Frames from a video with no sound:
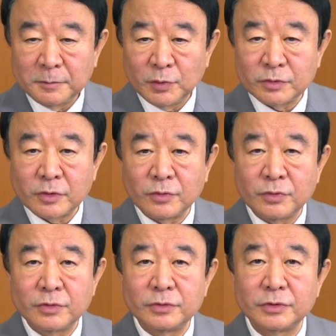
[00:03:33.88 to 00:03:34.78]
僕は
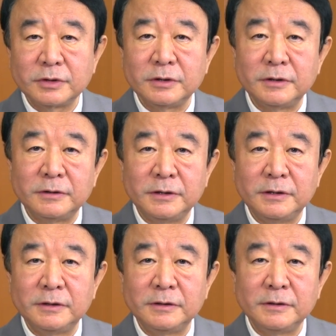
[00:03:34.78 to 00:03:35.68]
高校の時
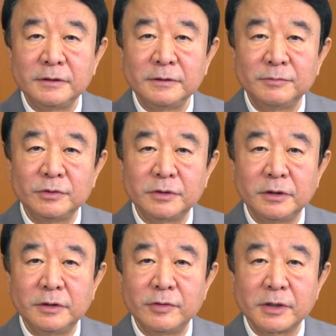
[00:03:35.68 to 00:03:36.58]
に文
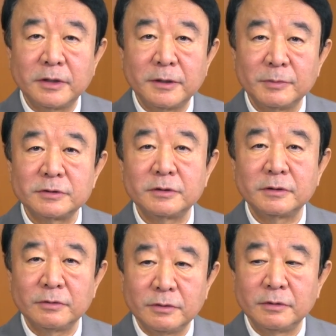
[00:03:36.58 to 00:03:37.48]
系に分けられました
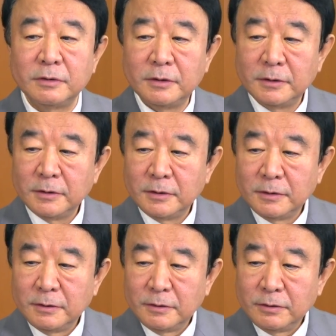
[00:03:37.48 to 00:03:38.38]
けど、
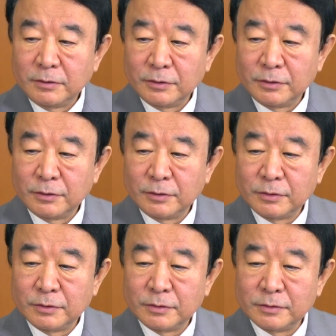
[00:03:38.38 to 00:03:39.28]
う
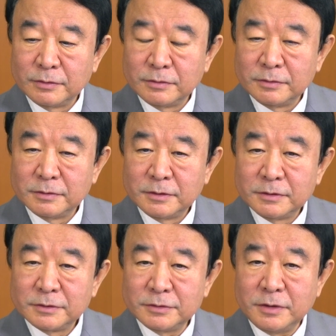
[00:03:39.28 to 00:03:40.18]
ん、
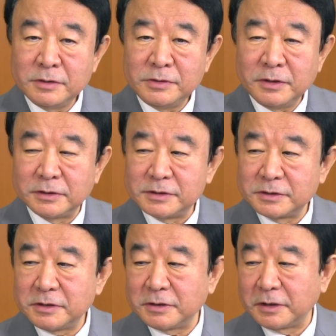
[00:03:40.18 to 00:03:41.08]
数学の中で好
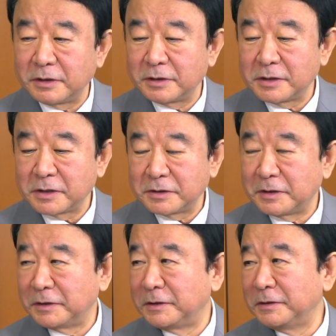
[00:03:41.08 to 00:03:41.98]
き嫌いがか
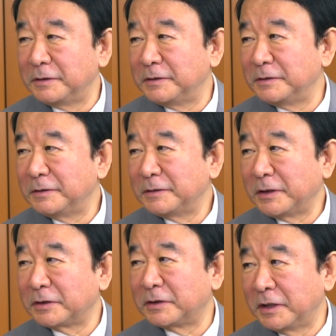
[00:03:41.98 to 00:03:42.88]
なり
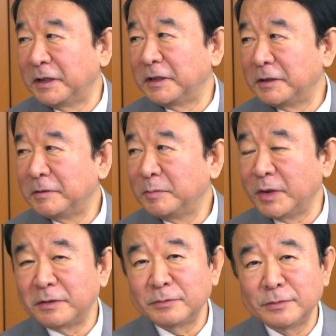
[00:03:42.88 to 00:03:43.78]
あって、はい、
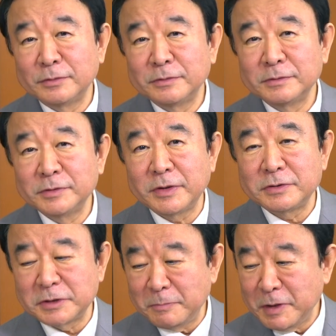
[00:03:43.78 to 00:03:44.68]
まあいわゆる
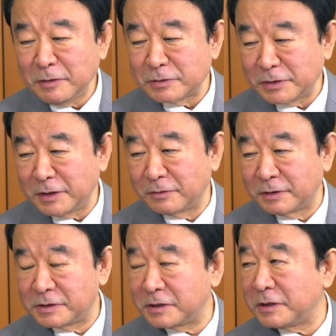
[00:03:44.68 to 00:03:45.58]
受験勉強しないの
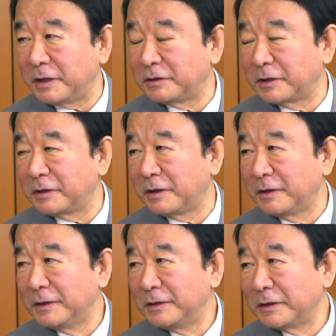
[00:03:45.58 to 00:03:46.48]
で好き嫌いだけ
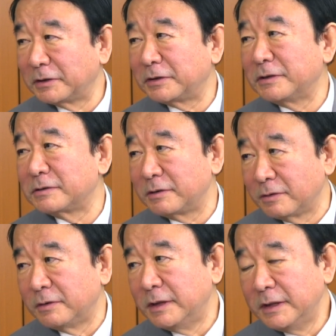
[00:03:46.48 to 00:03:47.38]
でやってたんですけ
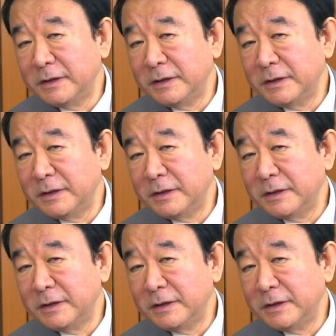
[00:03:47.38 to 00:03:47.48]
ど、